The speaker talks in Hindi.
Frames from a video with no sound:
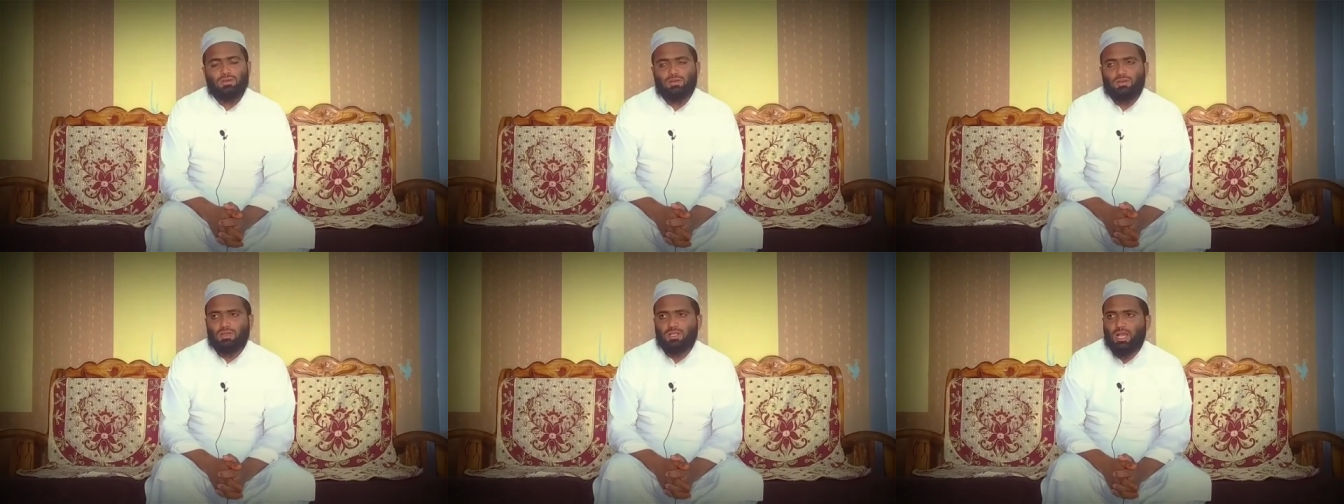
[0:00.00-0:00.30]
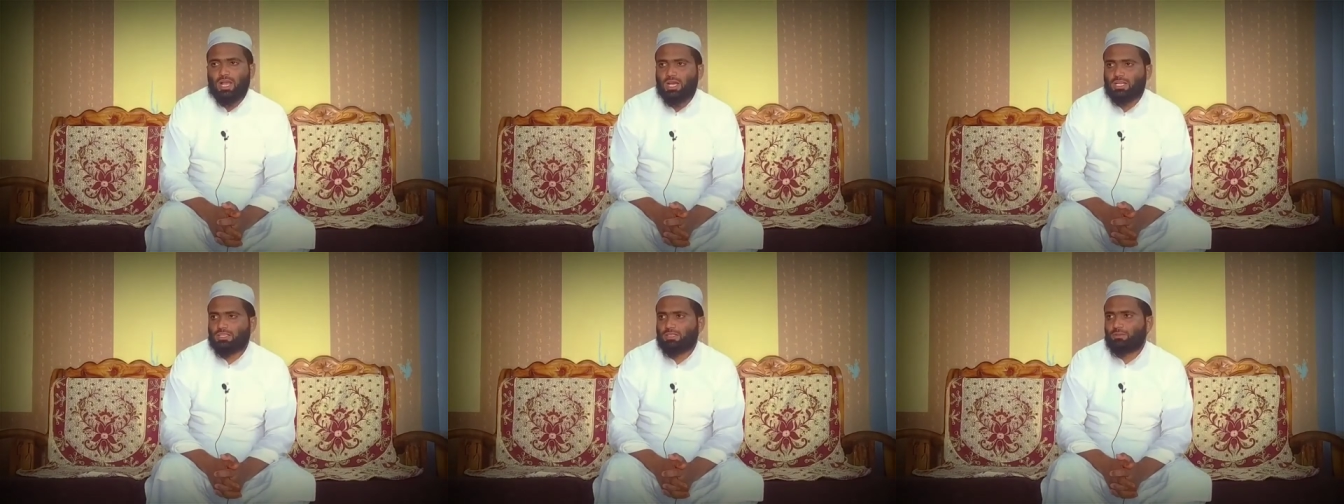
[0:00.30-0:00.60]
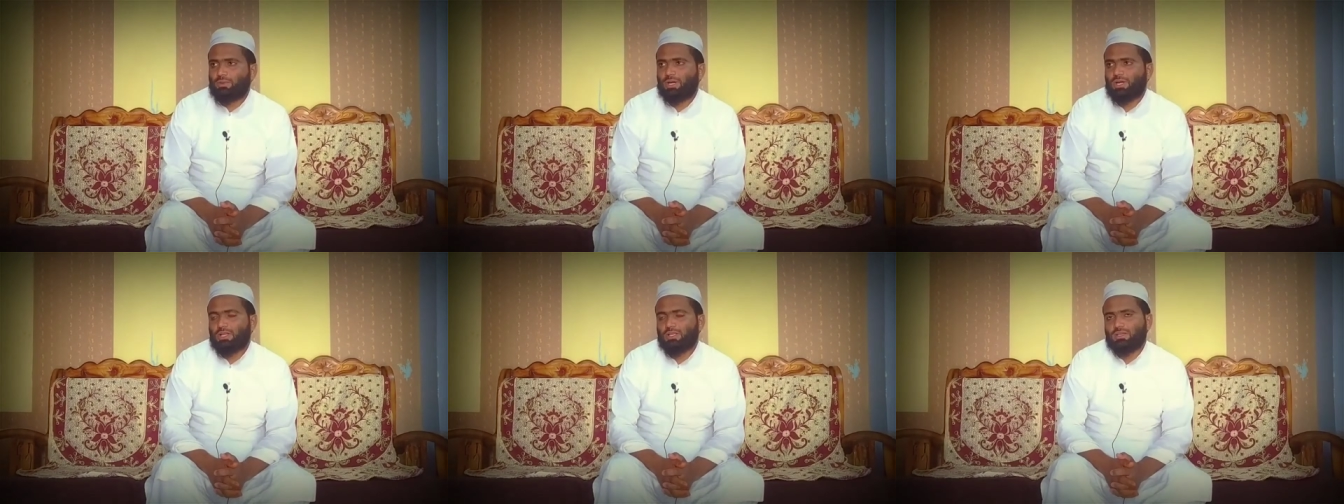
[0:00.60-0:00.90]
रात
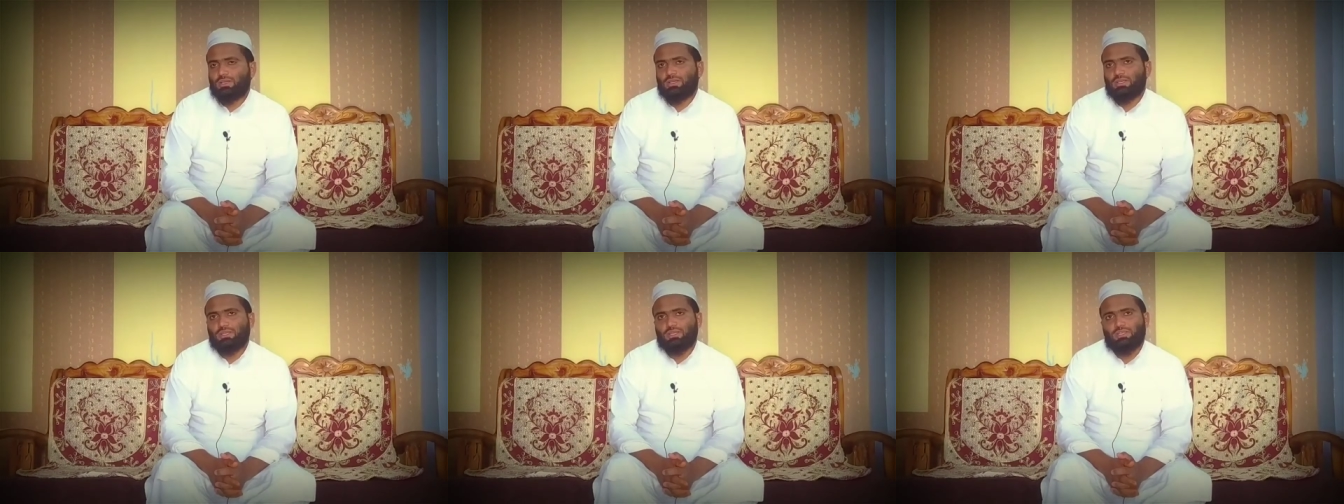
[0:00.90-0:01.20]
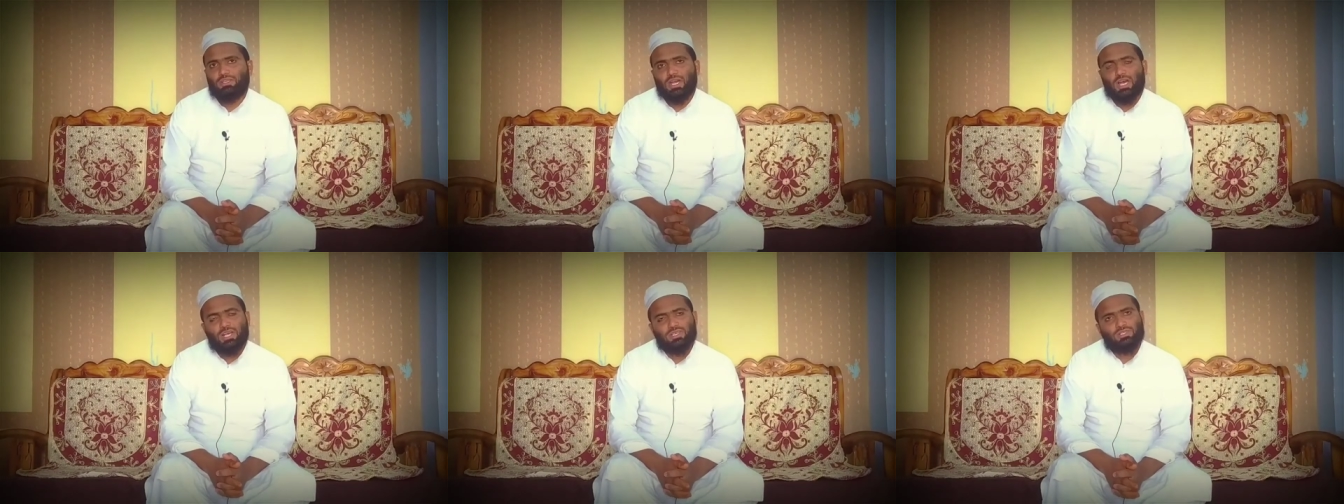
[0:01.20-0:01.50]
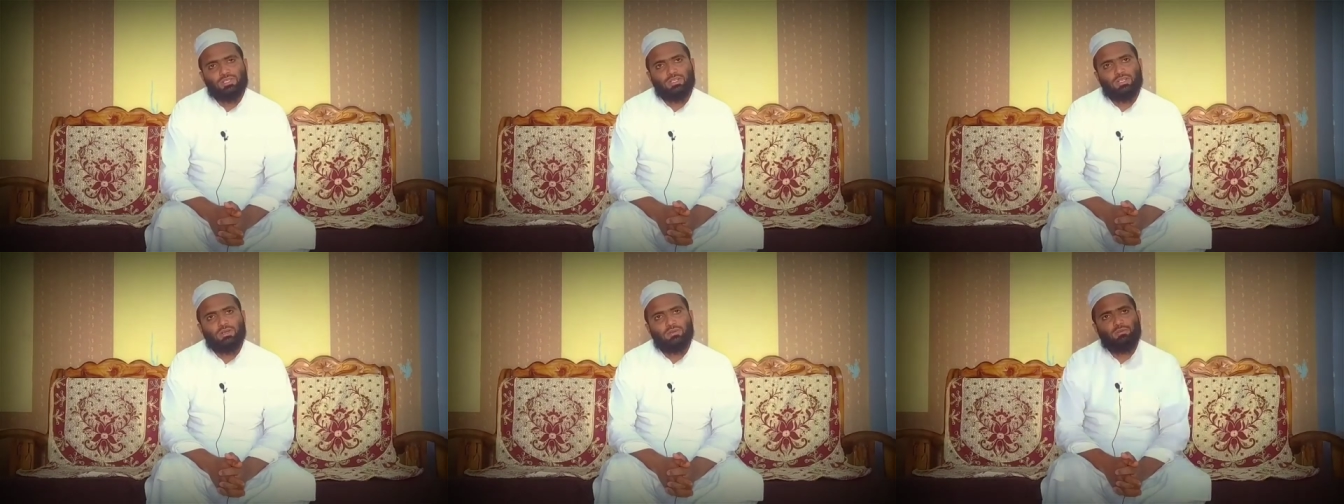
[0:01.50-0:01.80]
भर या
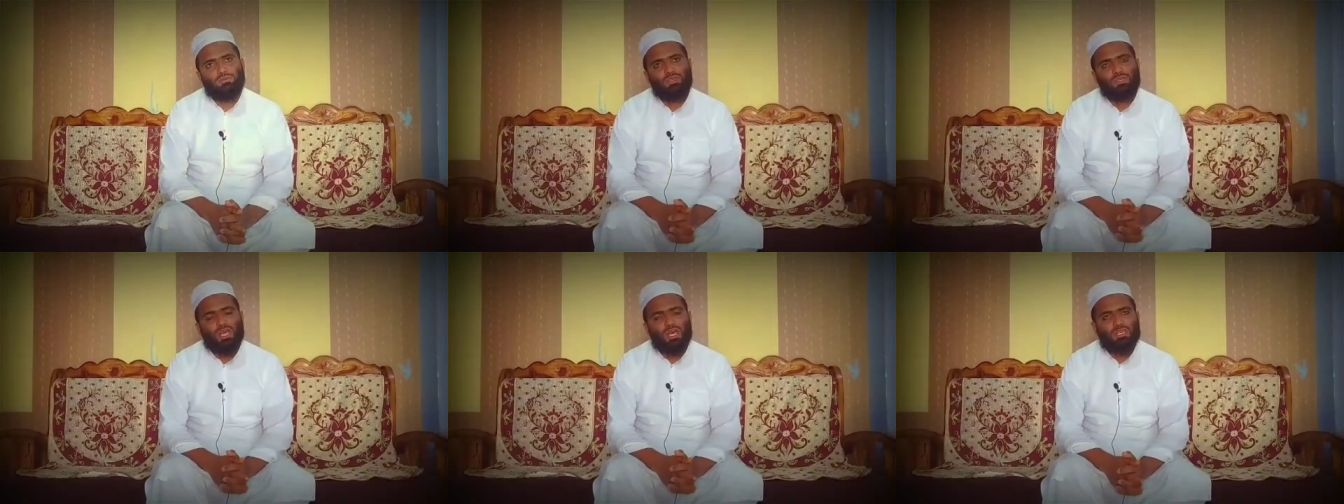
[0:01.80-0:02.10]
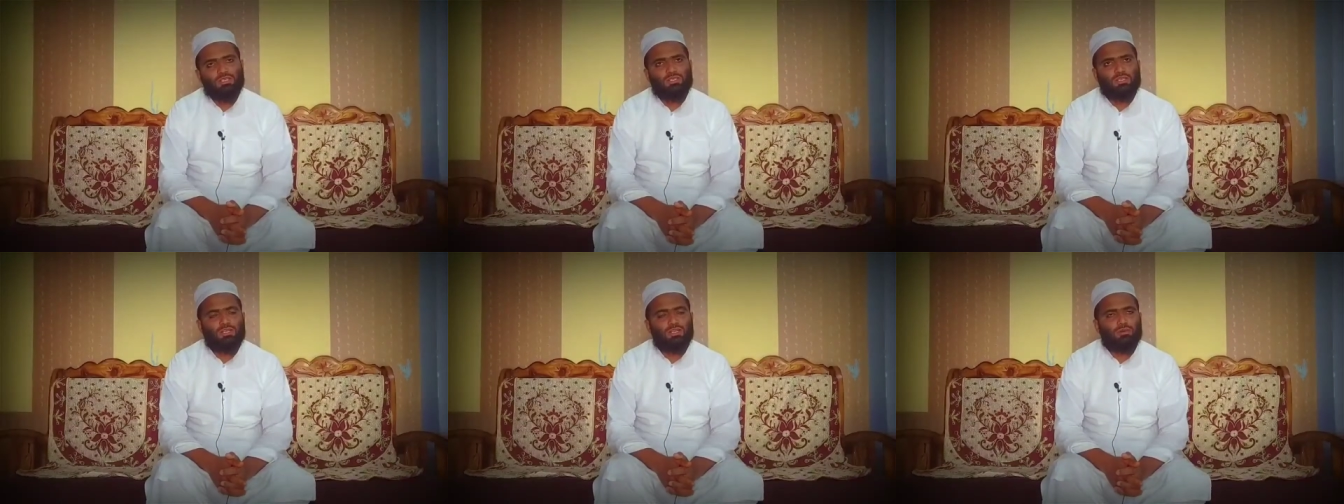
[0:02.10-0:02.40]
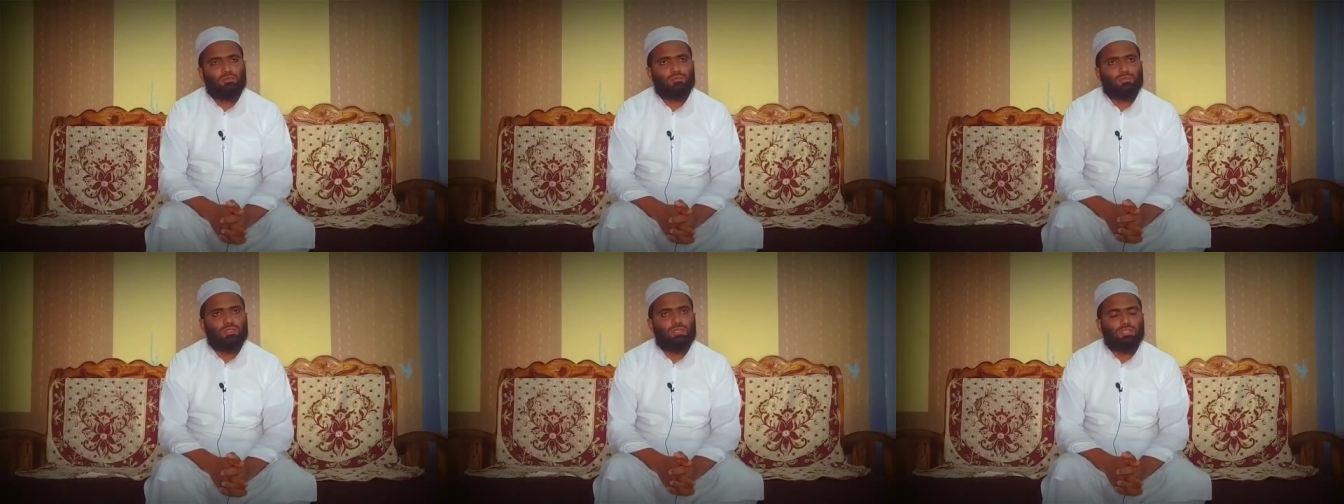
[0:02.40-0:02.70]
सनम या
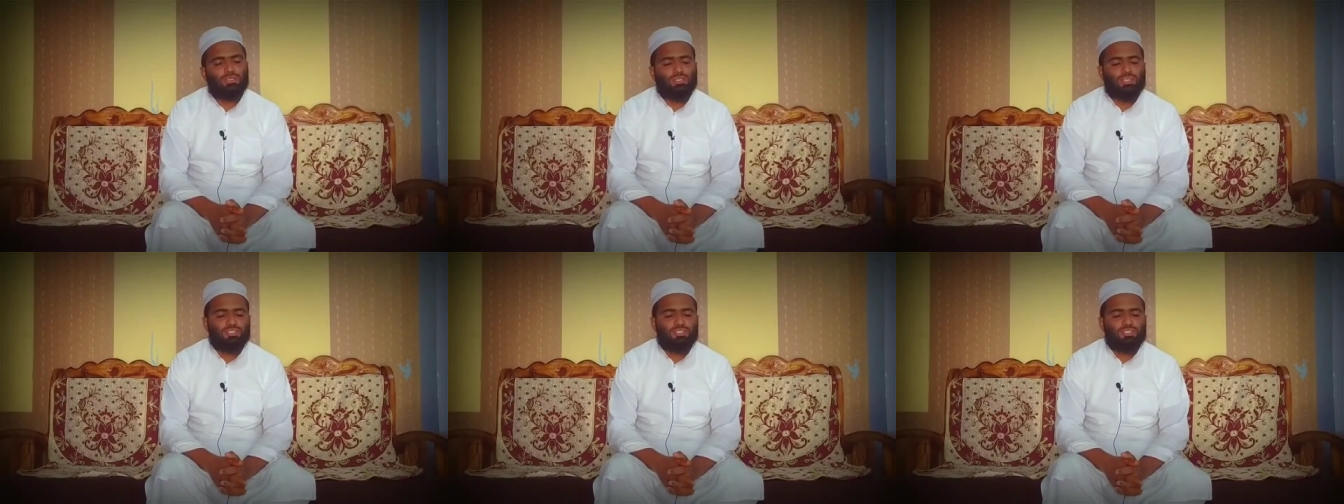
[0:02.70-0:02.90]
सनम की